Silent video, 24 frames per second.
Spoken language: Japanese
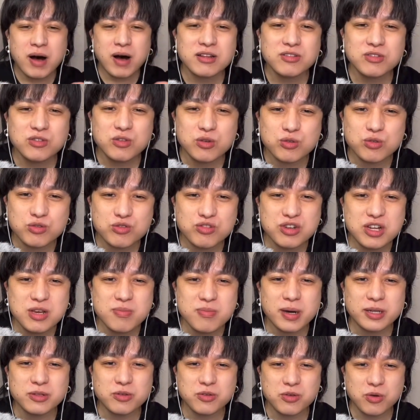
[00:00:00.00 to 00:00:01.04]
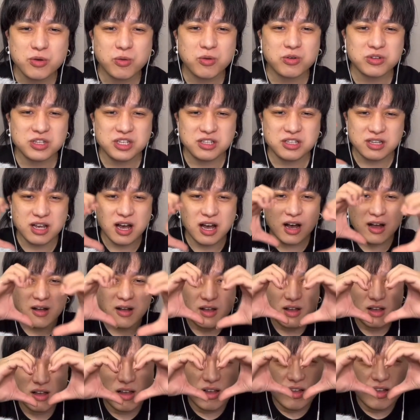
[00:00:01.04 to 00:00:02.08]
パンの売り場の横に
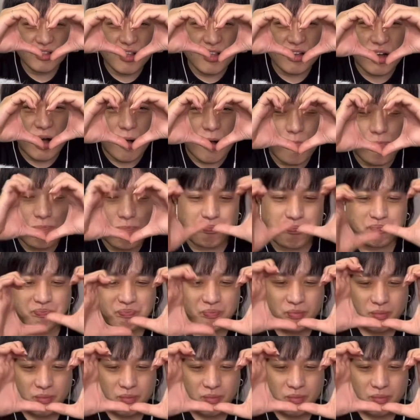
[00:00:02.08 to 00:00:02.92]
さ、なんか、